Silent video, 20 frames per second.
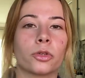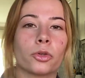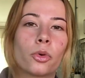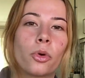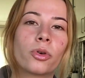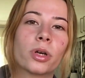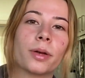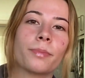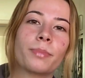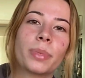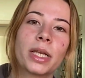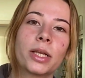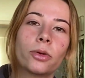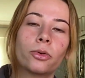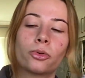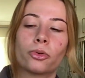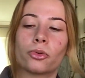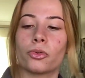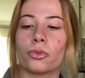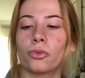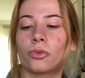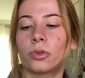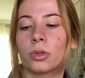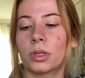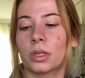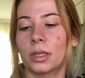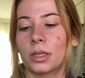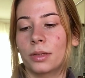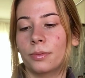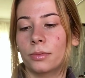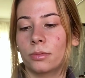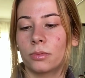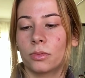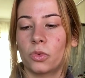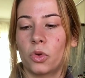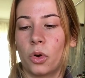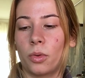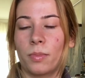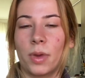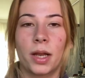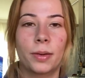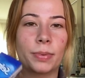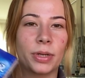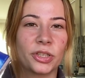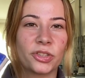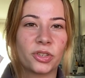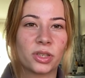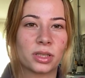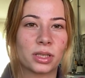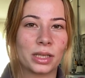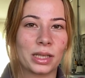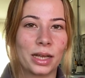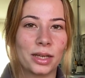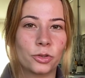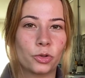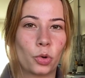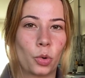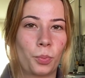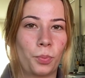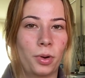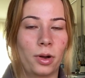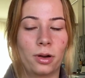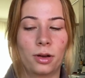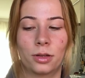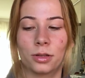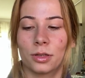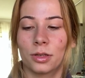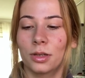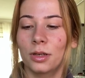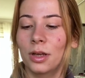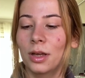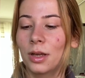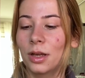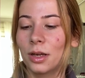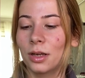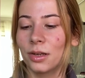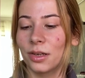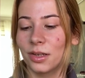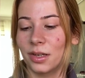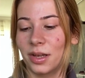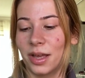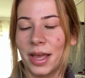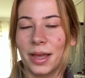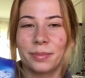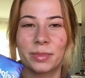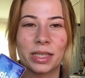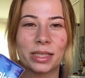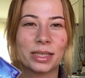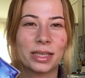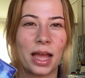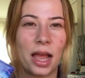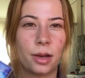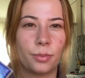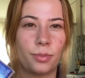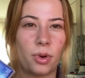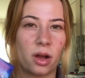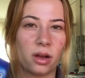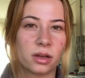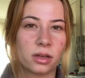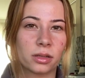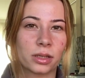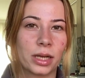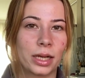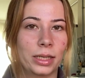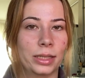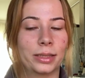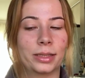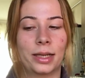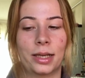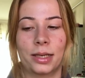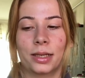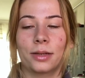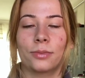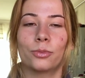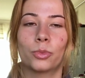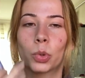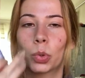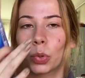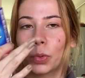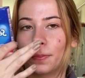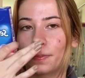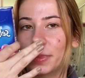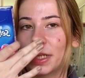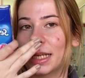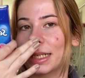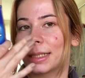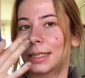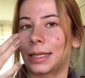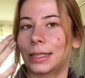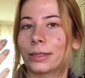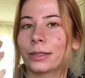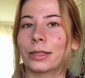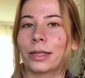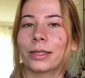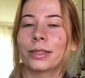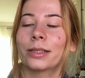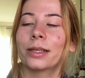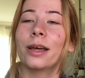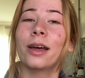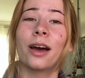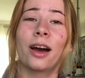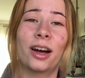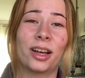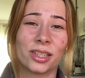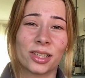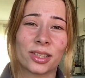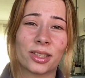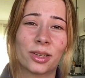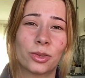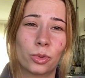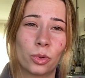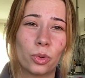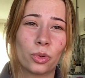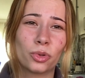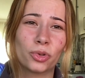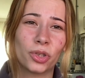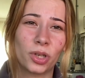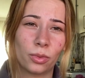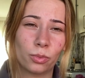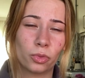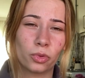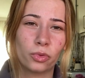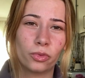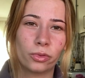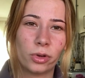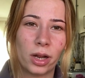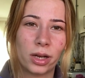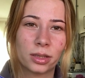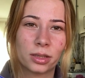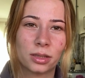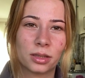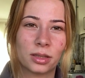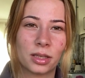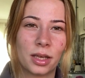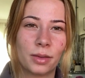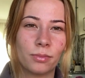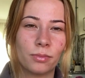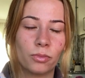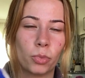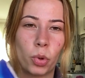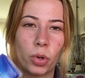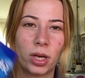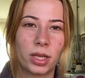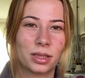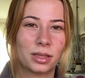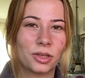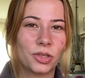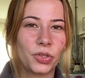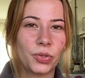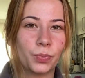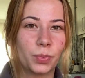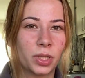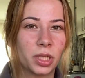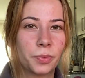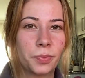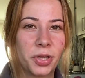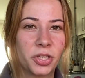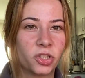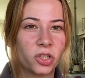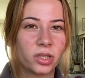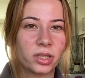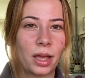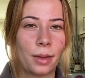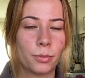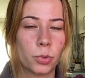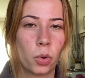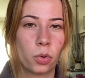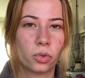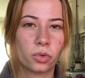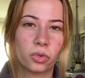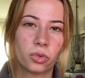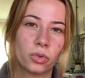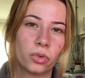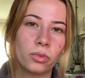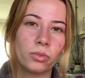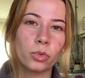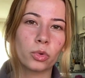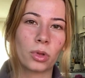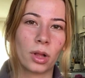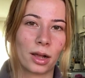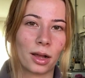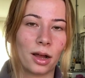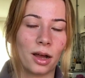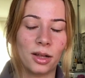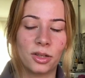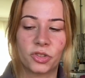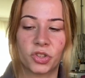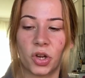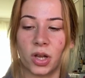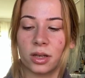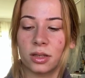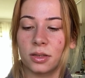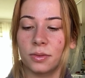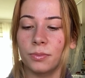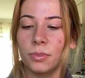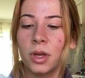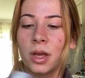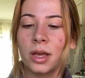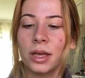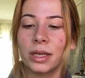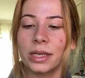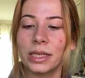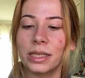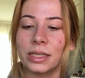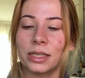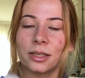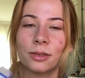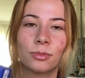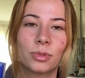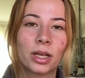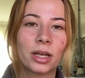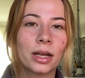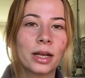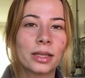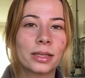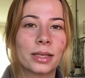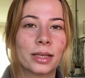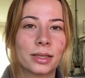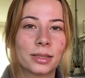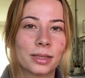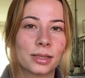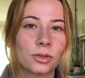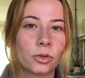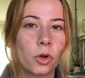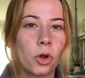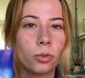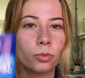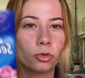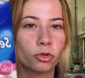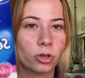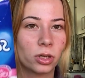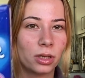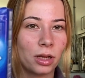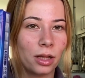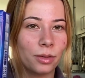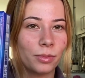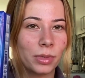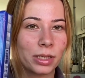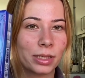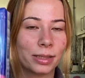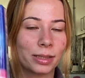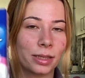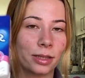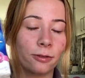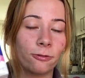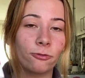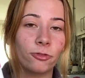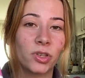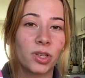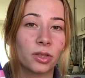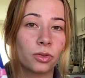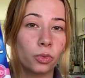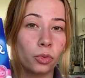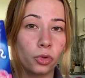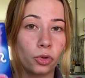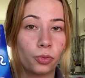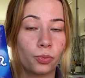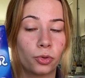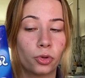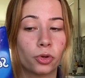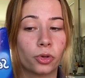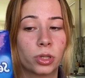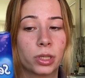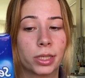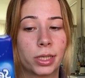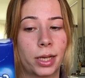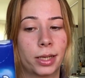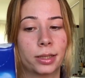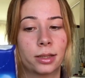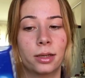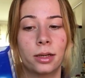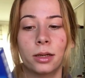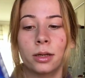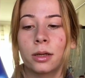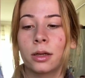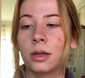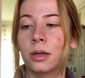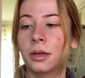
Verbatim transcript: Sonra biliyorsunuz ki normal peçeteler çok pahalı. Ee, hem de selpak, kaliteli, burnum biraz hassas. Hasta da olacağım bunun farkındayım. Böyle taşımalık peçetem yoktu. Mutlaka alacaktım. İndirimde kalitelisini görmüşken almak istedim. Fiyatı 3,5 liraydı.